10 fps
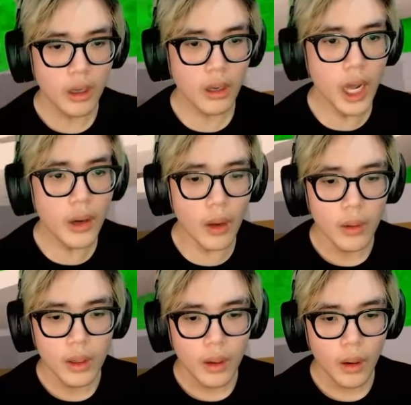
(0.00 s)
oh no no
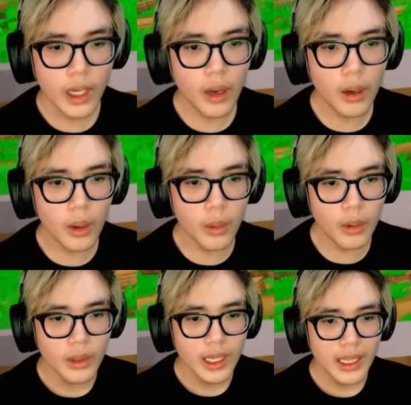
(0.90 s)
oh no
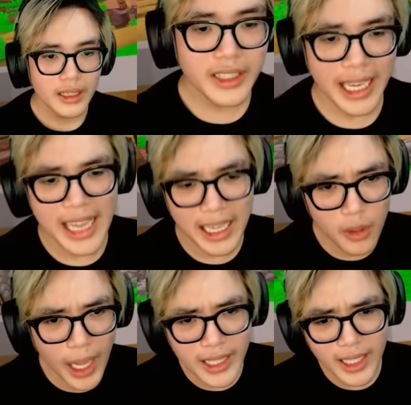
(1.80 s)
nó chạy nhanh
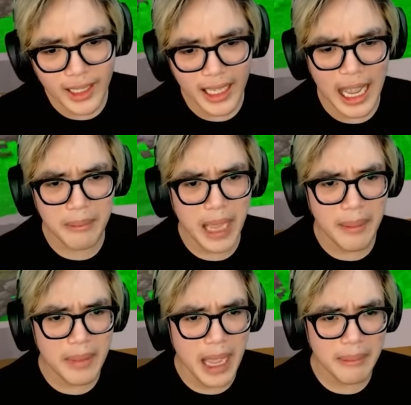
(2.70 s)
quá cho nên là em
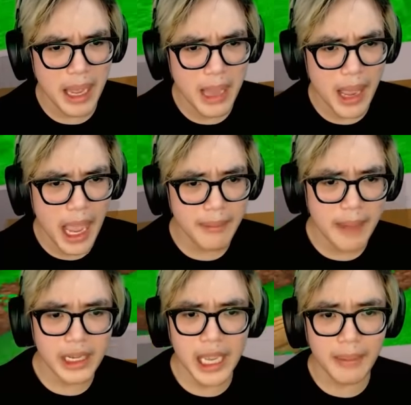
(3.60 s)
em em em em
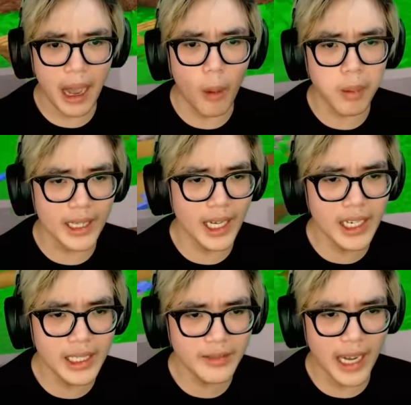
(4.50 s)
em ghim hụt anh
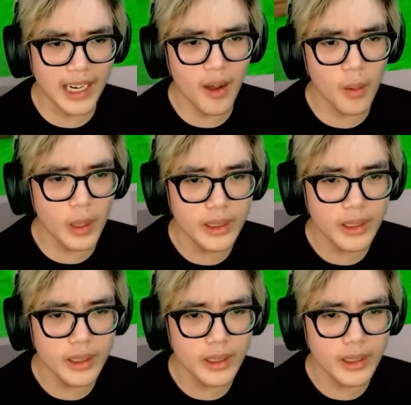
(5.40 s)
ơi phải nồi